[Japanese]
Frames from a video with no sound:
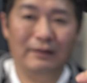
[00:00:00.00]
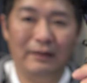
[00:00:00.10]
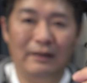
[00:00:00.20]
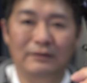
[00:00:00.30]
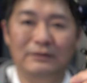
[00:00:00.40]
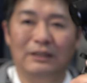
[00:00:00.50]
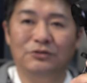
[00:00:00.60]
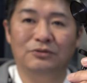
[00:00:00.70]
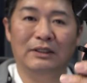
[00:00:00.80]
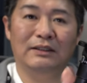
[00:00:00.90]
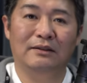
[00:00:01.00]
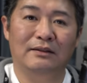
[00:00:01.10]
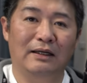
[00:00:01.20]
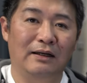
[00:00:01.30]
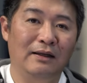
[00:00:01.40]
ね、した状態だっ
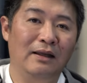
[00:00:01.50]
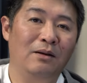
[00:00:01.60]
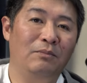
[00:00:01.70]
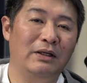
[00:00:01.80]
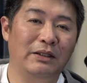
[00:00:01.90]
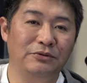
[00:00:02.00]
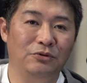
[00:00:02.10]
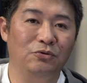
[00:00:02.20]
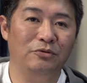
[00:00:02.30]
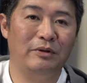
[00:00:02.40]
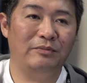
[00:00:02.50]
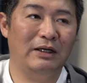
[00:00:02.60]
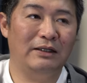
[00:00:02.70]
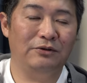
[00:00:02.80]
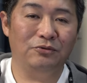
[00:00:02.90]
たら、まあ、逆にこのま
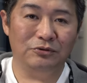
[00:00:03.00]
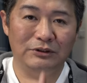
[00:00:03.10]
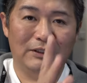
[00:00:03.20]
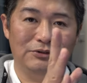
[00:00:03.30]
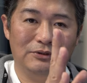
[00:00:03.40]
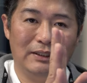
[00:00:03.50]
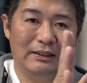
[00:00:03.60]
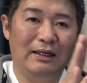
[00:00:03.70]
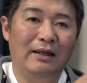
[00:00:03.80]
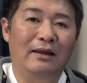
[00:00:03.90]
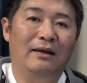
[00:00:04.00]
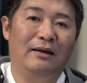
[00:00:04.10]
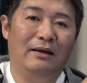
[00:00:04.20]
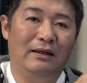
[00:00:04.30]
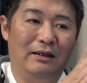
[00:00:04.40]
まロックした状態で、
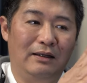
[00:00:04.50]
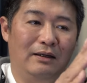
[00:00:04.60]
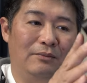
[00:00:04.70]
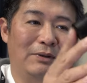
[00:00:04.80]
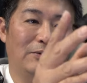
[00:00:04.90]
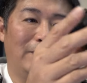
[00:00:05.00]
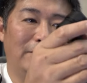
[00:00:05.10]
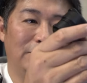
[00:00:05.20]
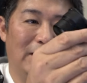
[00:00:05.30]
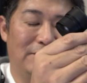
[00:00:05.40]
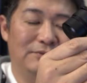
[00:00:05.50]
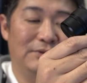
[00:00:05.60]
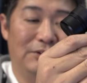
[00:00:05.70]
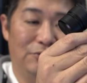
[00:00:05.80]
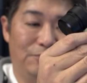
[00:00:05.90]
えー、バックパックにある
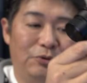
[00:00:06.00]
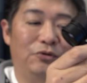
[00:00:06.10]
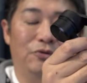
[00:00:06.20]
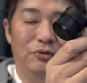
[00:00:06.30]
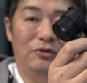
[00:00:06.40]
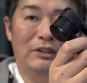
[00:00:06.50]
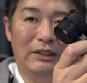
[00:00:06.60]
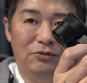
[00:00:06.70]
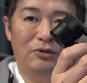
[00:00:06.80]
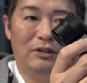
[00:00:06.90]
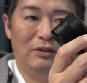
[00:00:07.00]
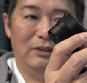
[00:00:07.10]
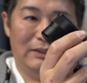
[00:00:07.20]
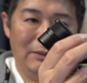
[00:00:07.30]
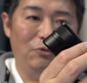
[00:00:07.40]
程度ポイと入れと
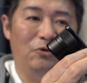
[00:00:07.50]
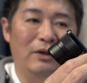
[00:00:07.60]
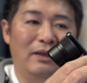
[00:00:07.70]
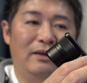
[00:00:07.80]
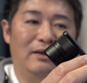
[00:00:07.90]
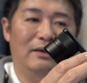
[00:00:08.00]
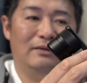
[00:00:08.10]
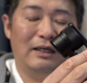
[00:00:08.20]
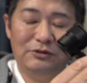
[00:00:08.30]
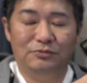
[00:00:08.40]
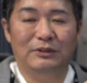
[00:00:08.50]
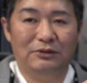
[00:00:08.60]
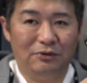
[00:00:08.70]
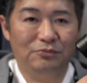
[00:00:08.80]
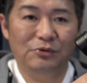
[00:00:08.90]
いても、えー、大丈夫だ
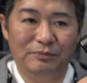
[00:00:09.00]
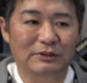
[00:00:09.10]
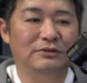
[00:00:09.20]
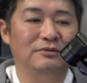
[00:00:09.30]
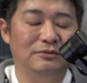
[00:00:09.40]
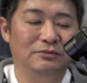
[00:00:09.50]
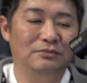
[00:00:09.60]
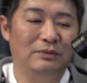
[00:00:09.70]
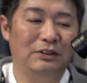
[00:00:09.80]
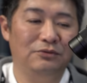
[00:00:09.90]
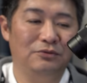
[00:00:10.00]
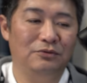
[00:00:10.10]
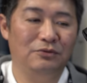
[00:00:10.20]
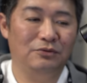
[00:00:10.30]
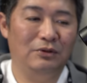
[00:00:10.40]
と思います。まあ、あ
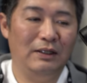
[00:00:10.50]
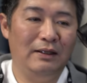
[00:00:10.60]
のー、